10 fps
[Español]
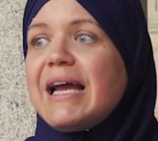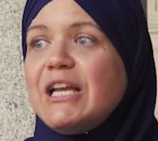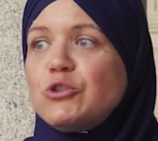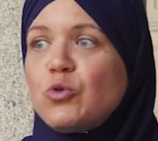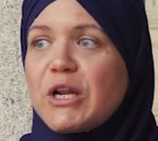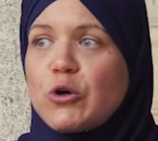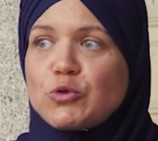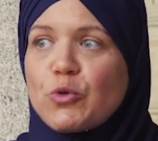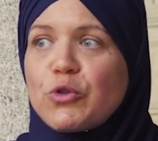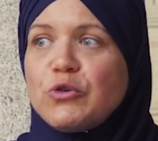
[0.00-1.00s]
en su
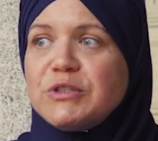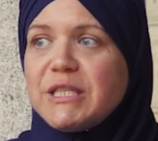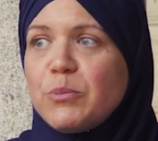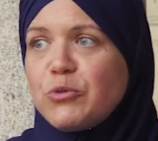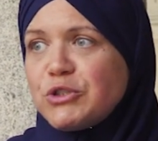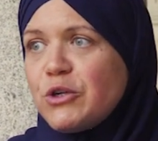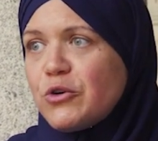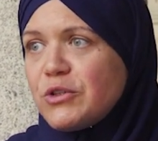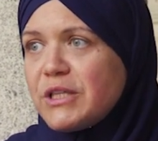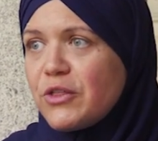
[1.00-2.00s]
reconstrucción se impusieron
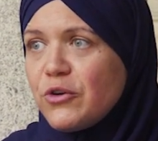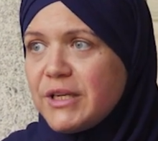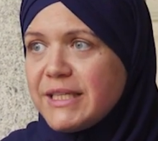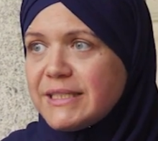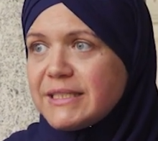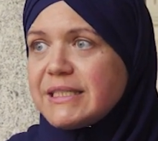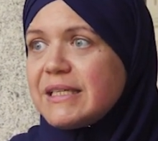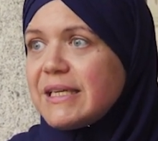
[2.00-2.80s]
condiciones.